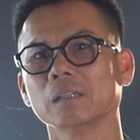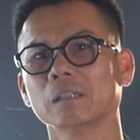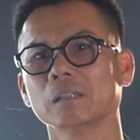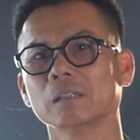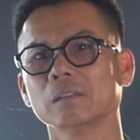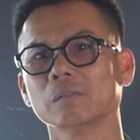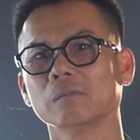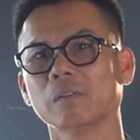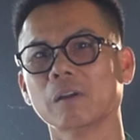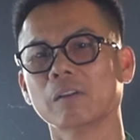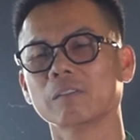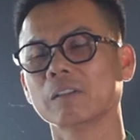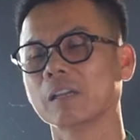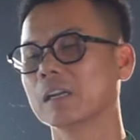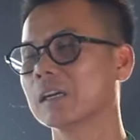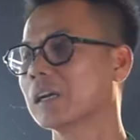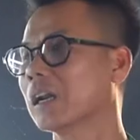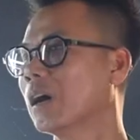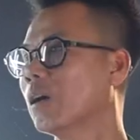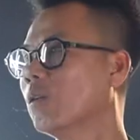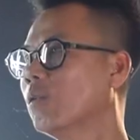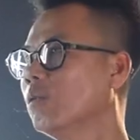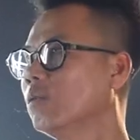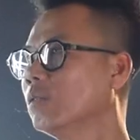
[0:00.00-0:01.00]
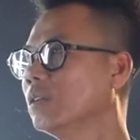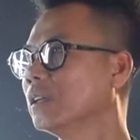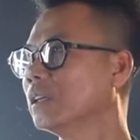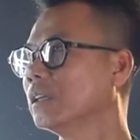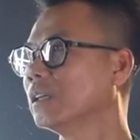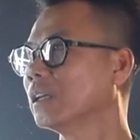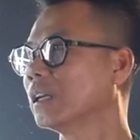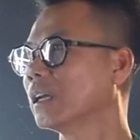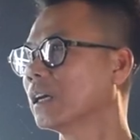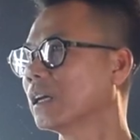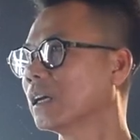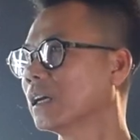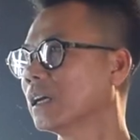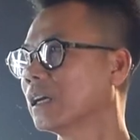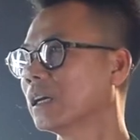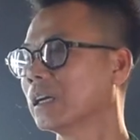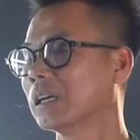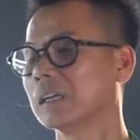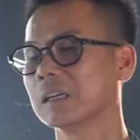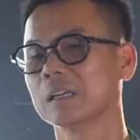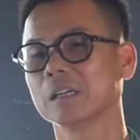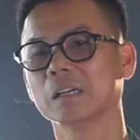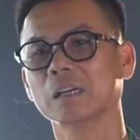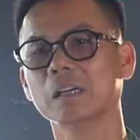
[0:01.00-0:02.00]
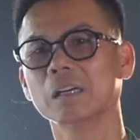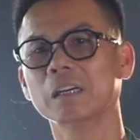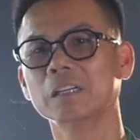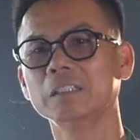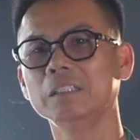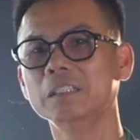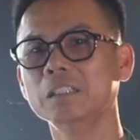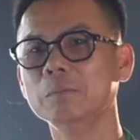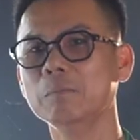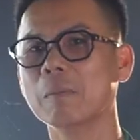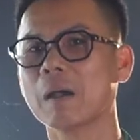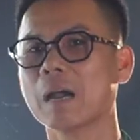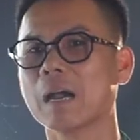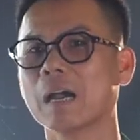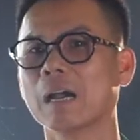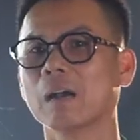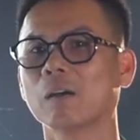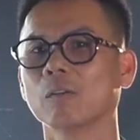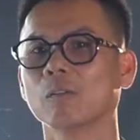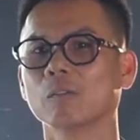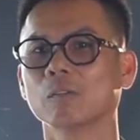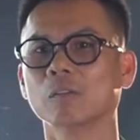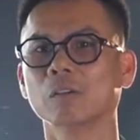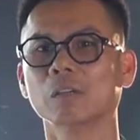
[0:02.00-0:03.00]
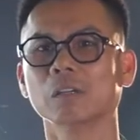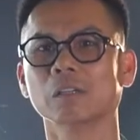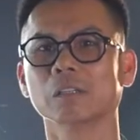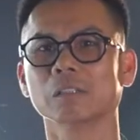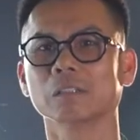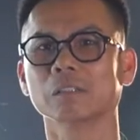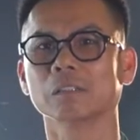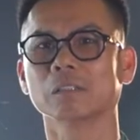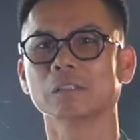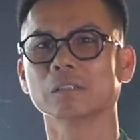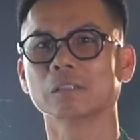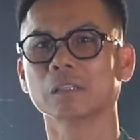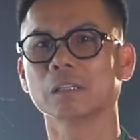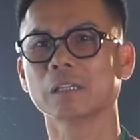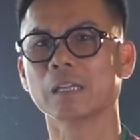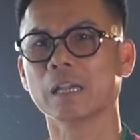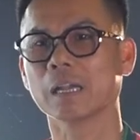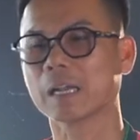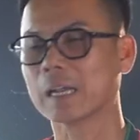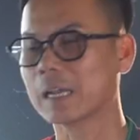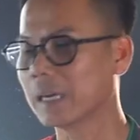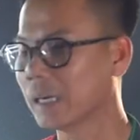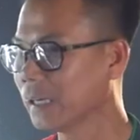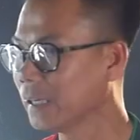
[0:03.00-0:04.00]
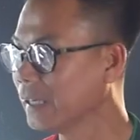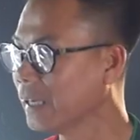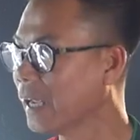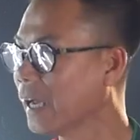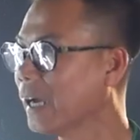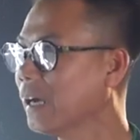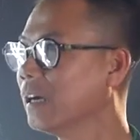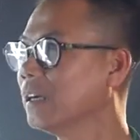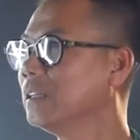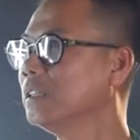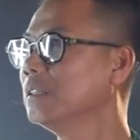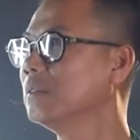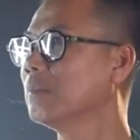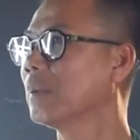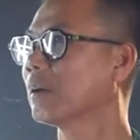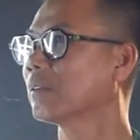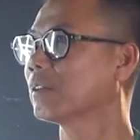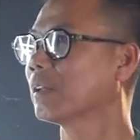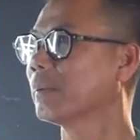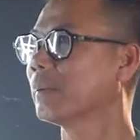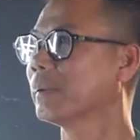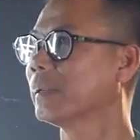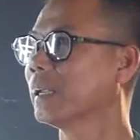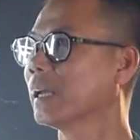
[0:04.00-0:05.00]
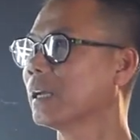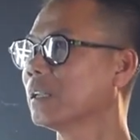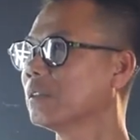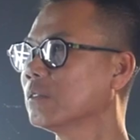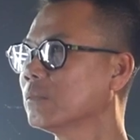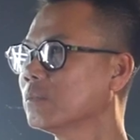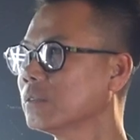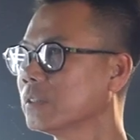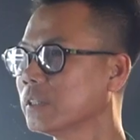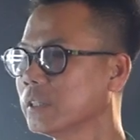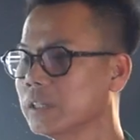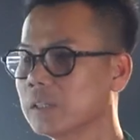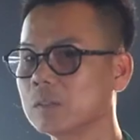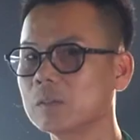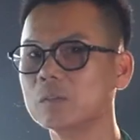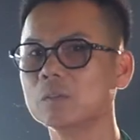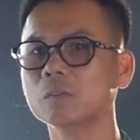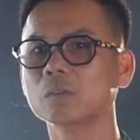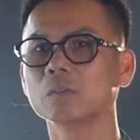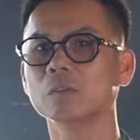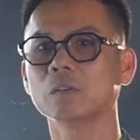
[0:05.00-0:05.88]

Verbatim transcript: vào trận đấu thì là hơi dưới màu, nhà cái đánh giá hơi dưới màu Tây Ban Nha chút xíu,